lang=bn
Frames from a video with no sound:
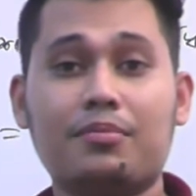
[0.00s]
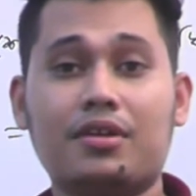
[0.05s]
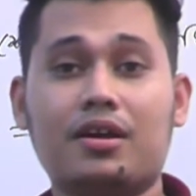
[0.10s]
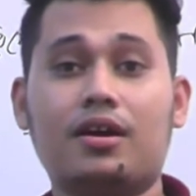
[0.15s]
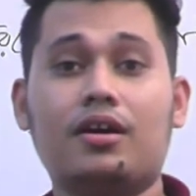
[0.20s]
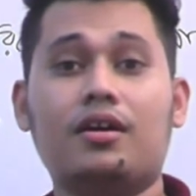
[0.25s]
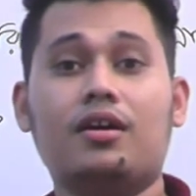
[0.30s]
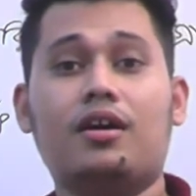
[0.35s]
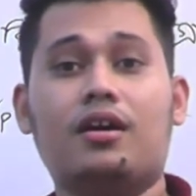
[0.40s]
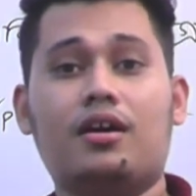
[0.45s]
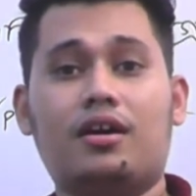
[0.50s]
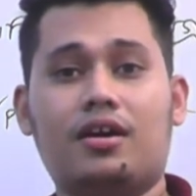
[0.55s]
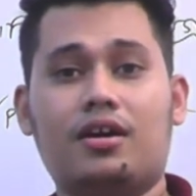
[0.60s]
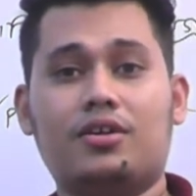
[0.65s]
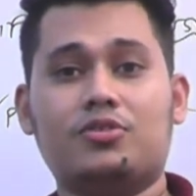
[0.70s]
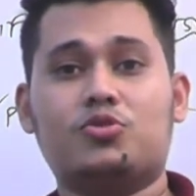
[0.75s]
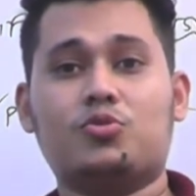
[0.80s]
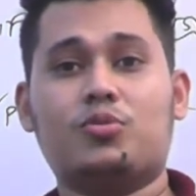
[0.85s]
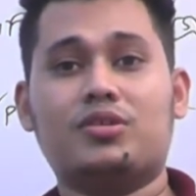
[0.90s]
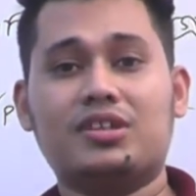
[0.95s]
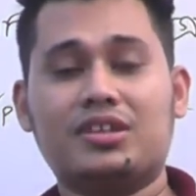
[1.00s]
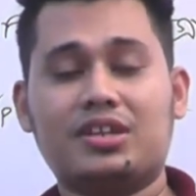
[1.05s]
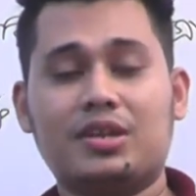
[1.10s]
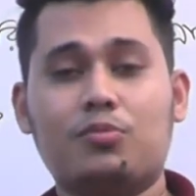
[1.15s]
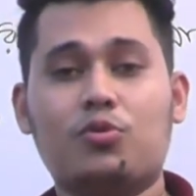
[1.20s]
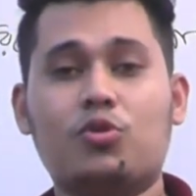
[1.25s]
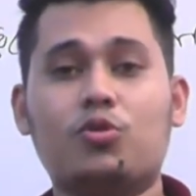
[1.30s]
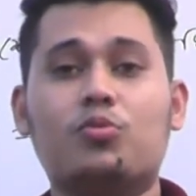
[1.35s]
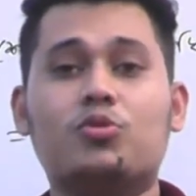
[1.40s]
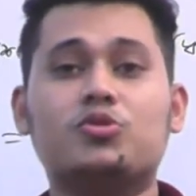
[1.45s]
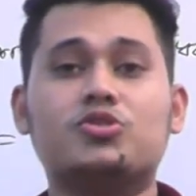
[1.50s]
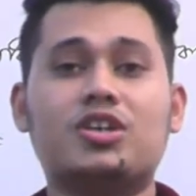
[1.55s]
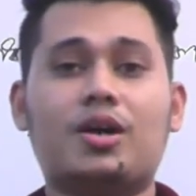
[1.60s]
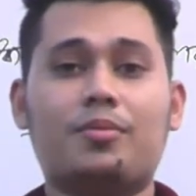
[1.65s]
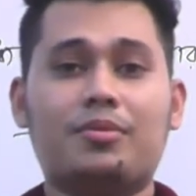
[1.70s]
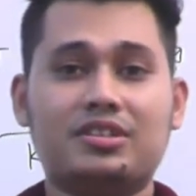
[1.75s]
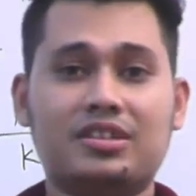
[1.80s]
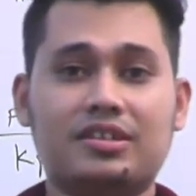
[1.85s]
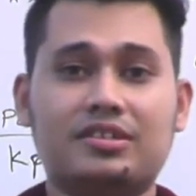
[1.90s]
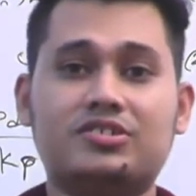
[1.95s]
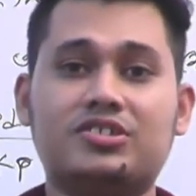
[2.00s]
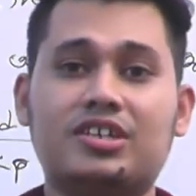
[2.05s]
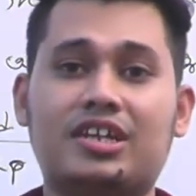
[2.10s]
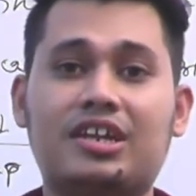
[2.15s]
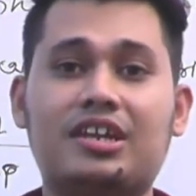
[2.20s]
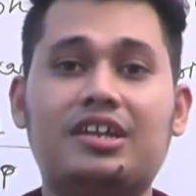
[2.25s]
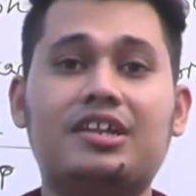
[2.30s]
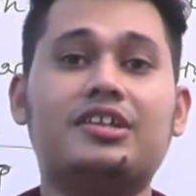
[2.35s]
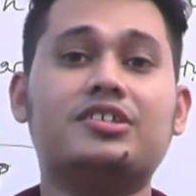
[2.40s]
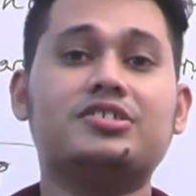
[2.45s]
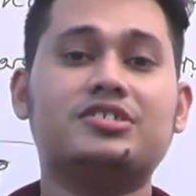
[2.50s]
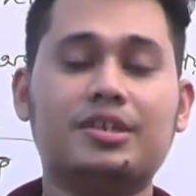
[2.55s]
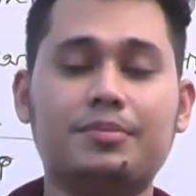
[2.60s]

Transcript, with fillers: আমরা তোমাদেরকে বলবো যে আমাদের চ্যানেলের